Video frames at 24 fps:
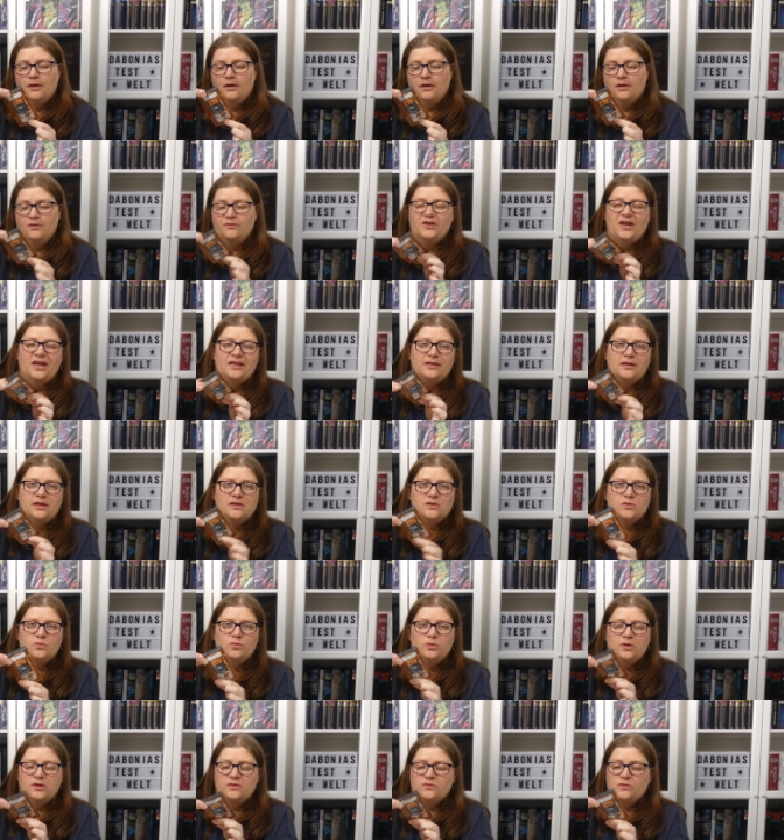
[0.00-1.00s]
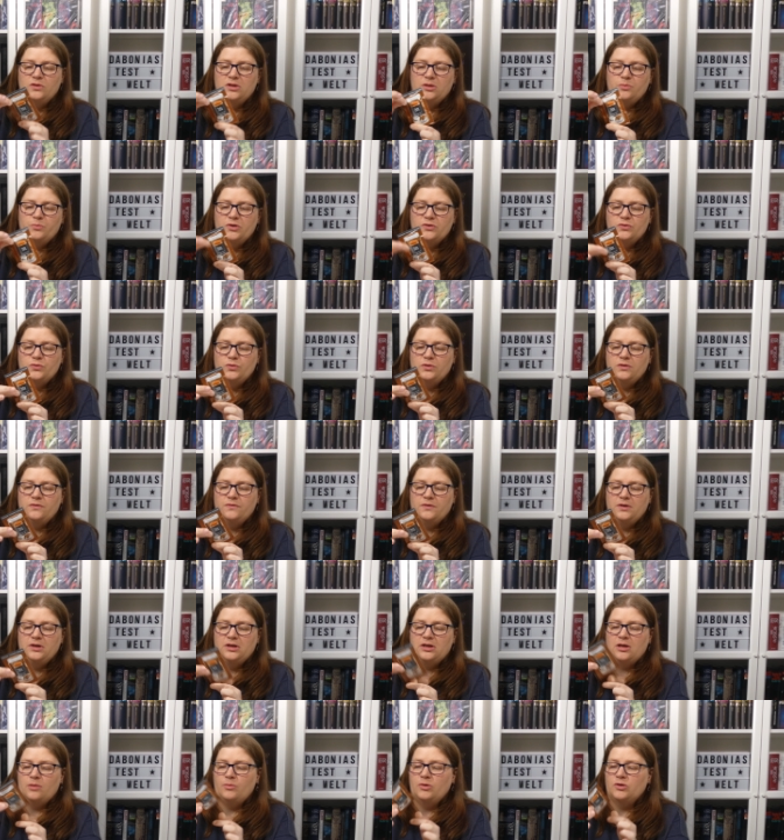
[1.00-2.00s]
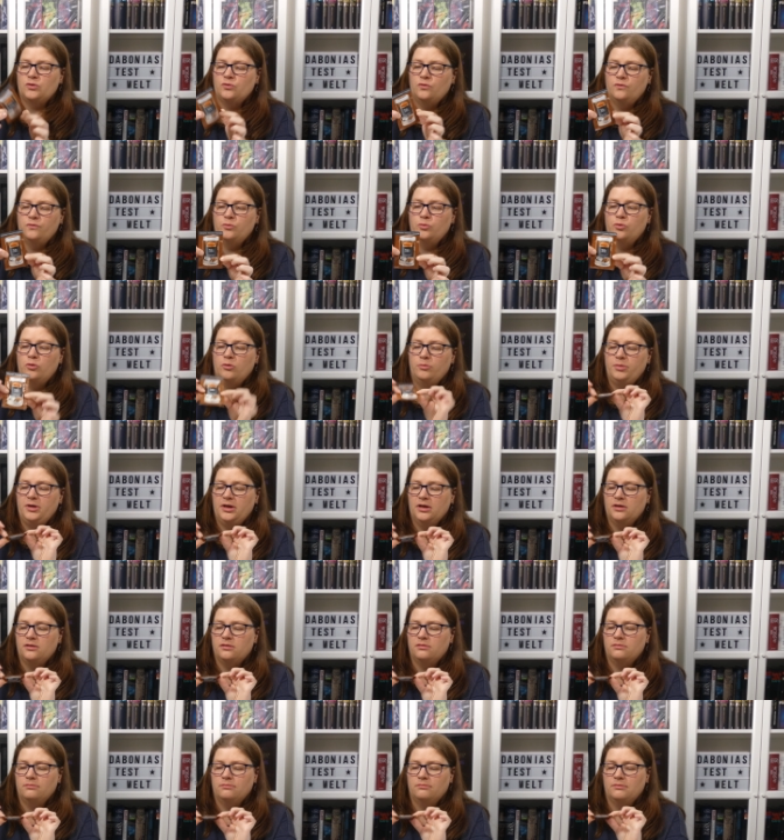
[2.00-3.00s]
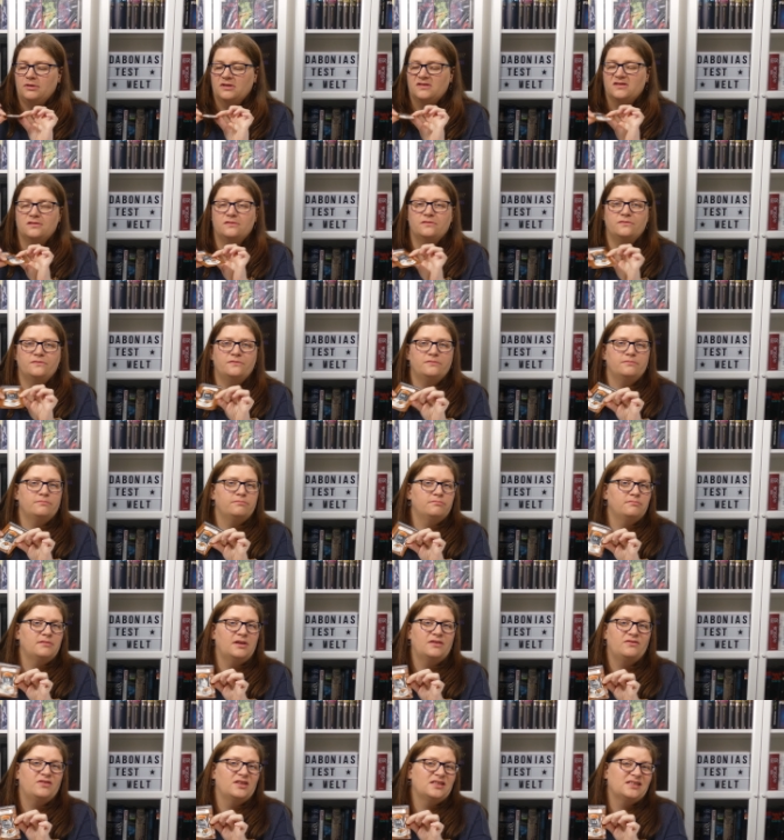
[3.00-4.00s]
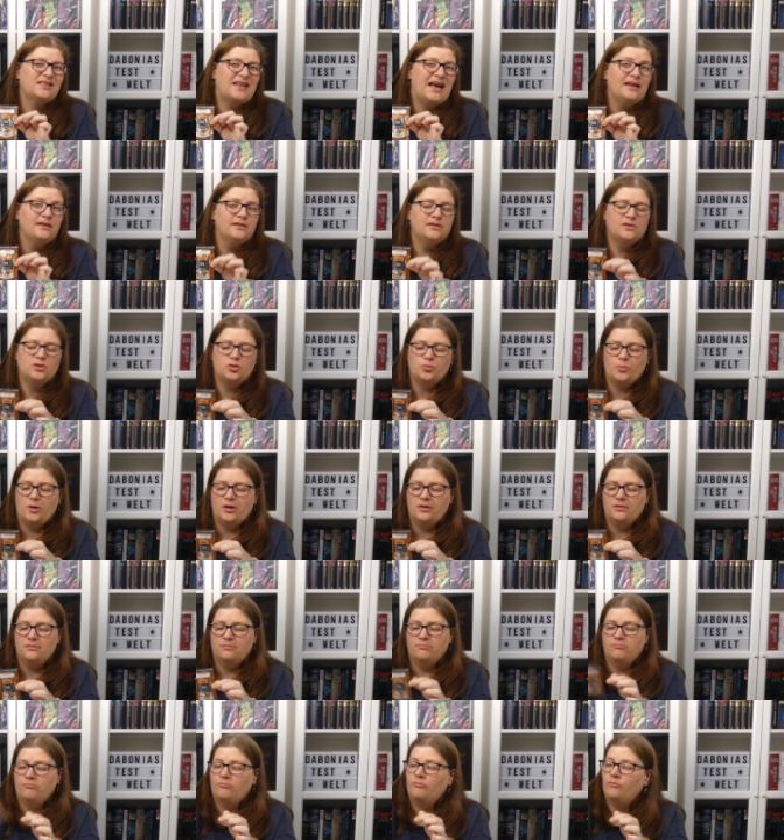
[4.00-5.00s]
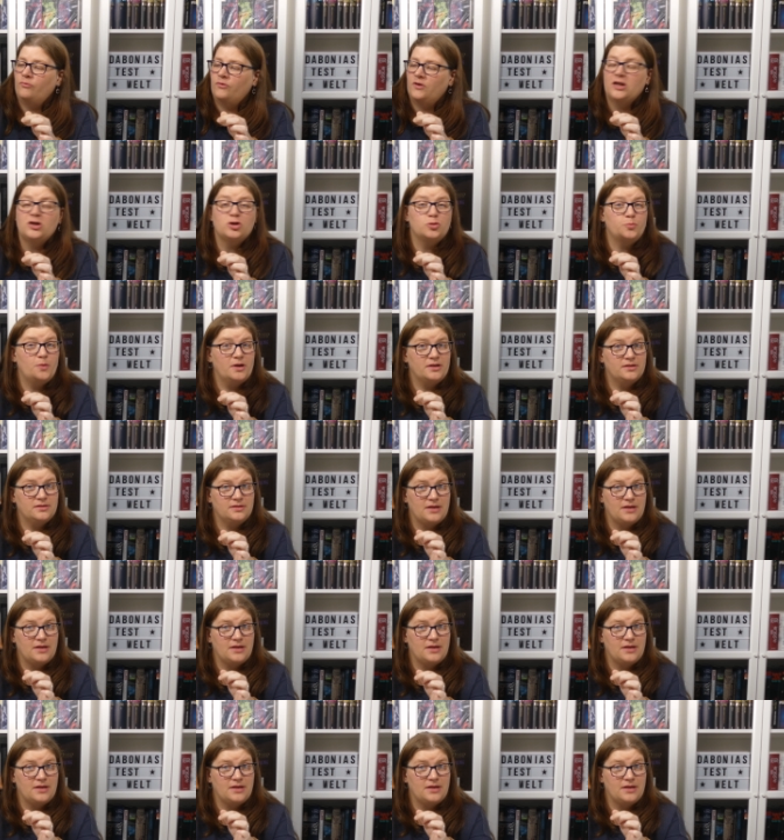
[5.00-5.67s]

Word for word: Vielleicht ganz gut, also ich persönlich finde, ich habe mal Tofu probiert, dass es nach fast gar nichts schmeckt. Vielleicht schmeckt es